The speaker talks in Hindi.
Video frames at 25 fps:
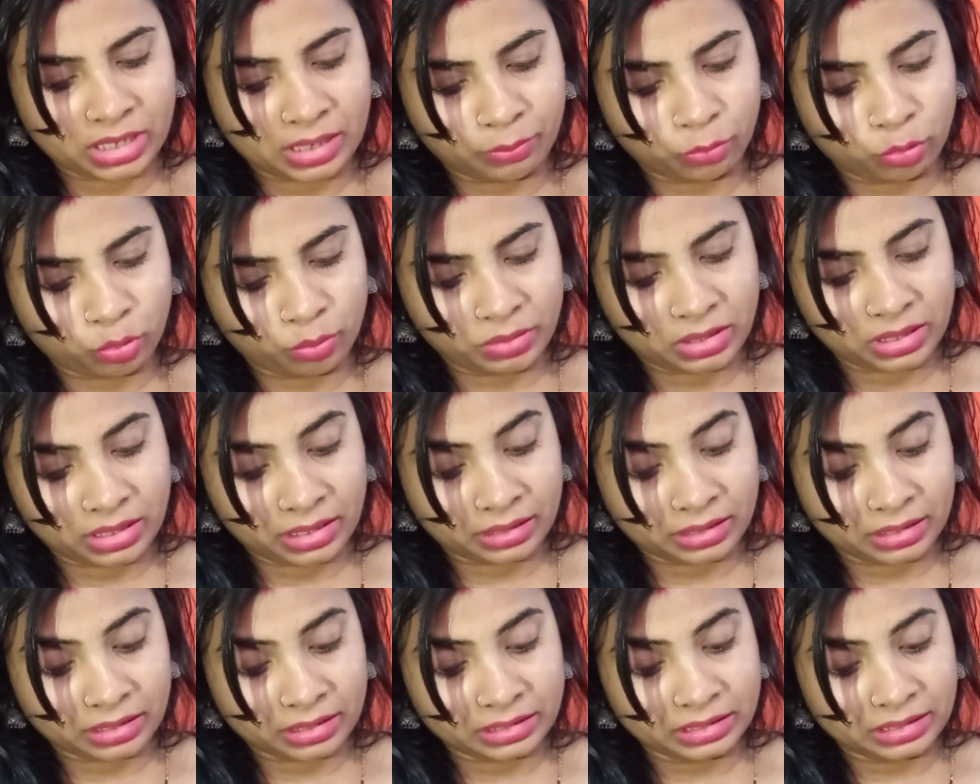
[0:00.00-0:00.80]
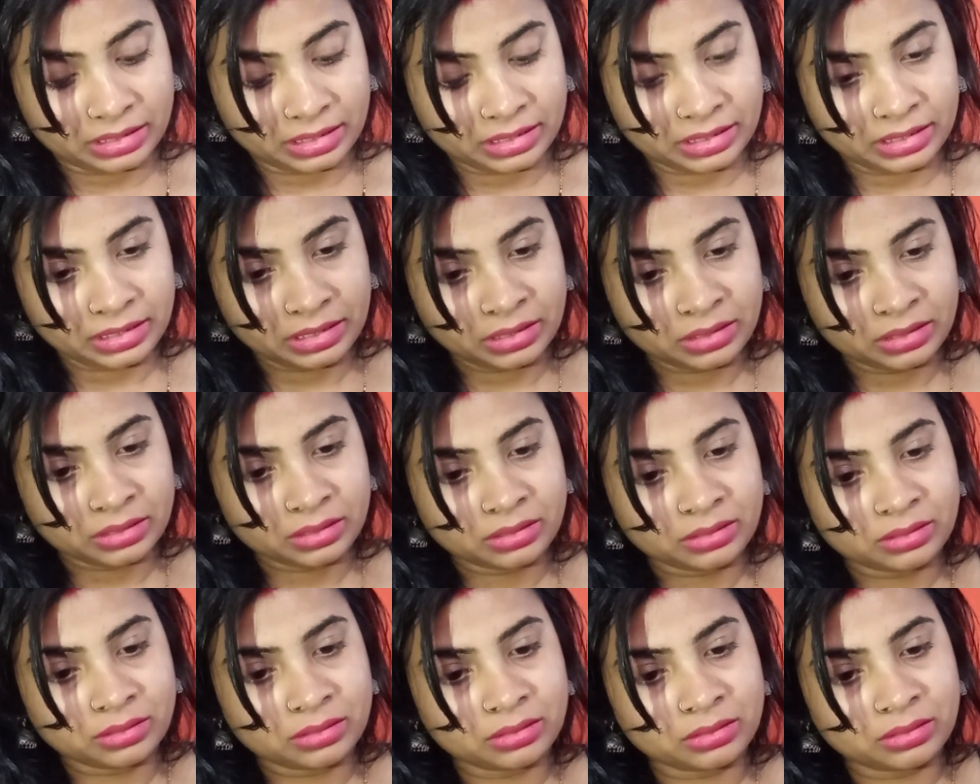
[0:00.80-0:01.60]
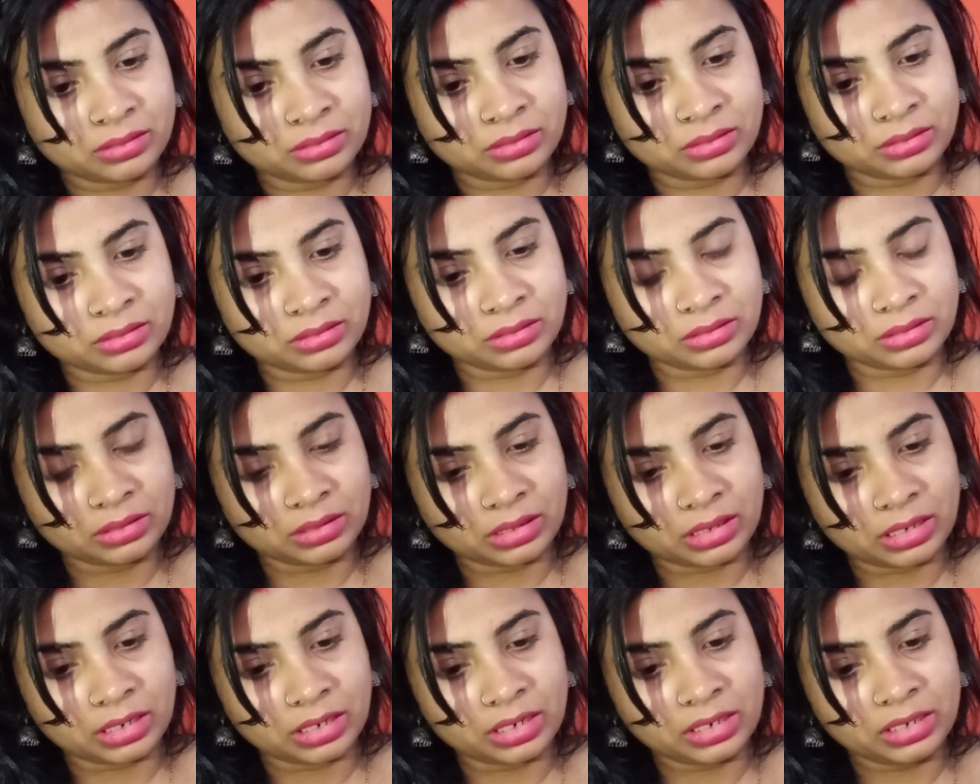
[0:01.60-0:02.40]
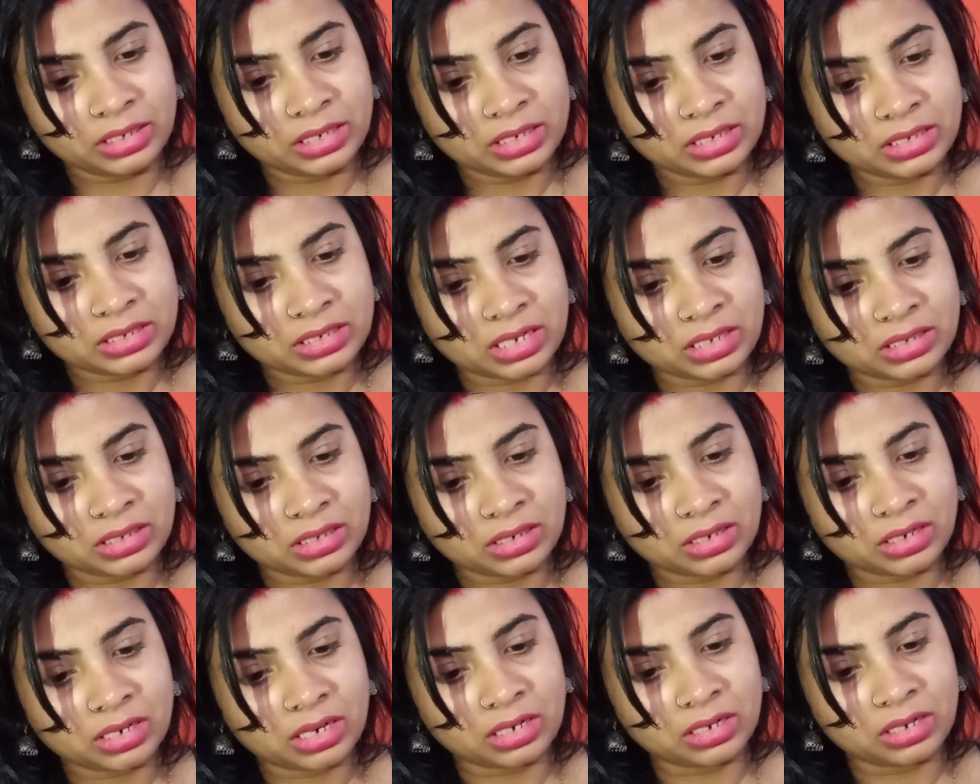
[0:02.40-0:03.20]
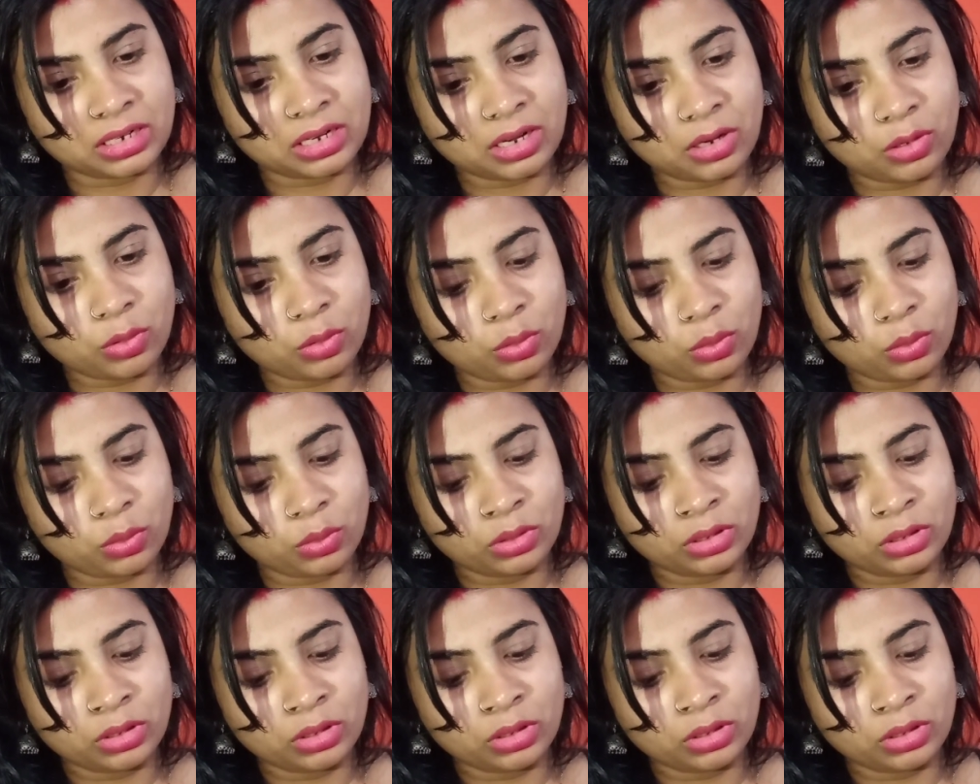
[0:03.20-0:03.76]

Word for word: आपको मिलाना है दही अगर ये ज़्यादा खट्टा हो